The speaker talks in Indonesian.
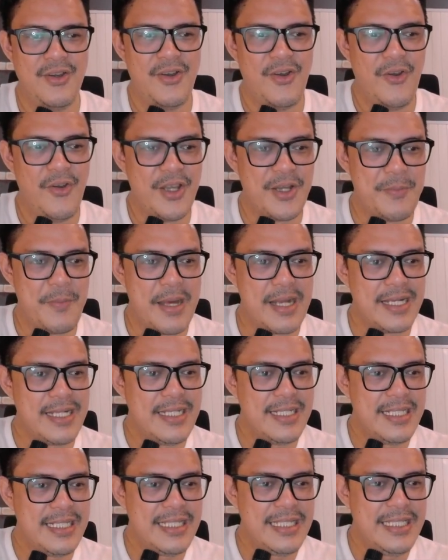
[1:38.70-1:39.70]
Oh ya
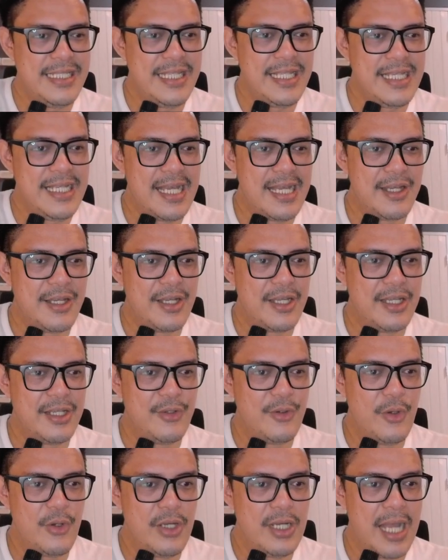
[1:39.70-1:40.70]
kemarin ini enggak
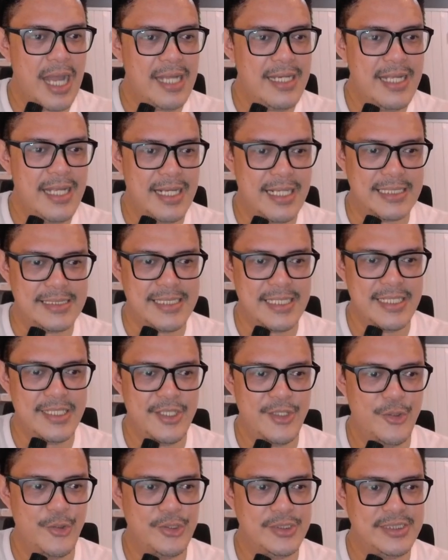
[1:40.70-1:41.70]
gue nggak ada guys ya
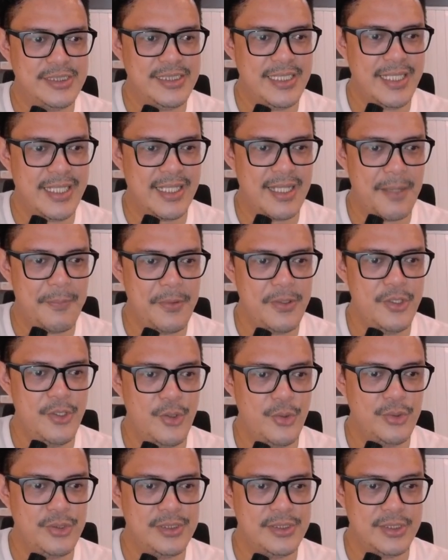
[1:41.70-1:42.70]
Hyun Sik apa
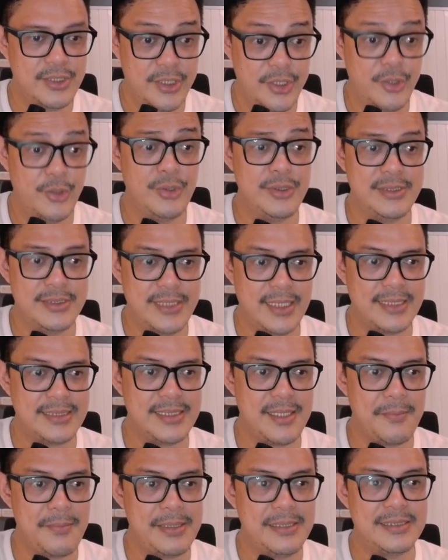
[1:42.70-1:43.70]
Hyun Hyun Sik
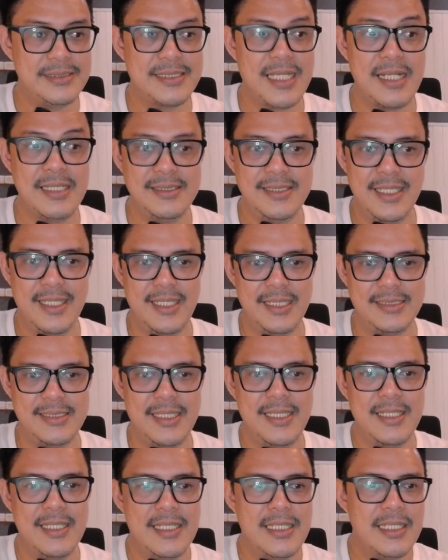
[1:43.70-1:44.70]
sama Sang Jae guys
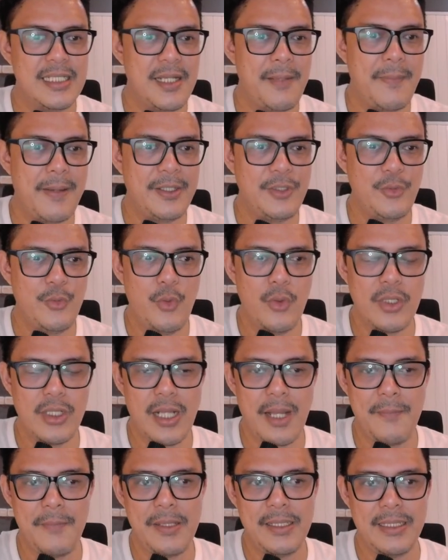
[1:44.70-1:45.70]
ya kemarin tuh gue
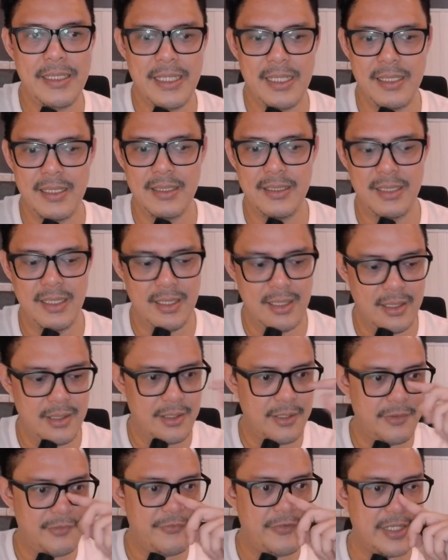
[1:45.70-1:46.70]
rekaman yang
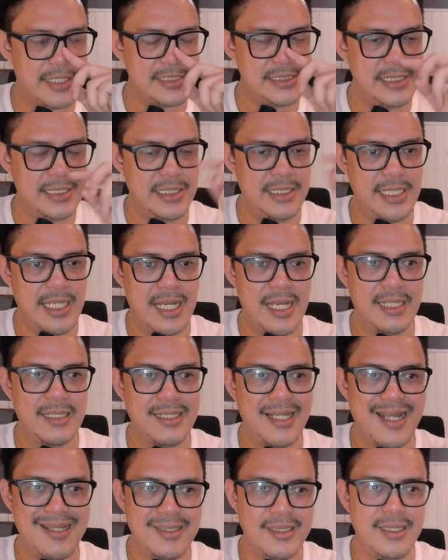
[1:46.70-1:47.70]
uh, versi
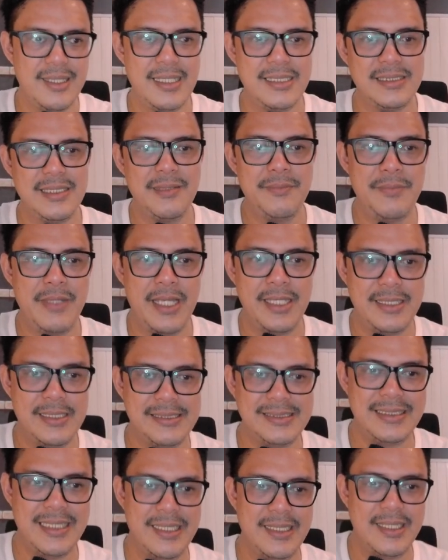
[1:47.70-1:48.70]
uncutnya guys ya behind the
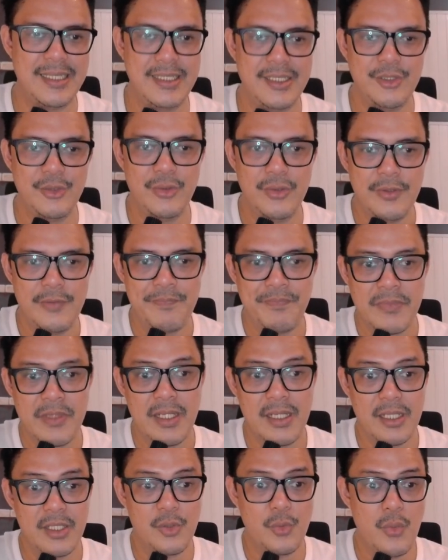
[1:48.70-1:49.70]
scene-nya itu
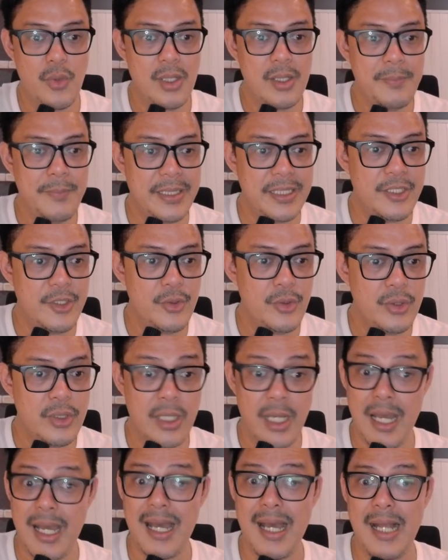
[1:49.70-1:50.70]
An Kwang Min Hyuk
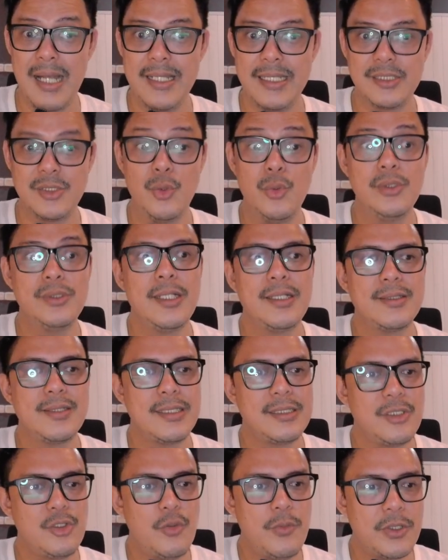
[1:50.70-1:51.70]
alias Huta
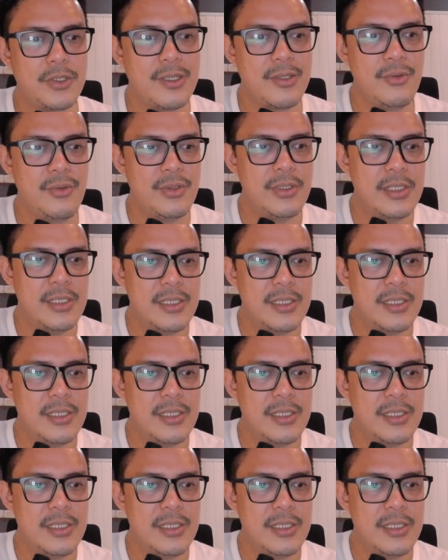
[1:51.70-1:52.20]
ternyata gue bertahu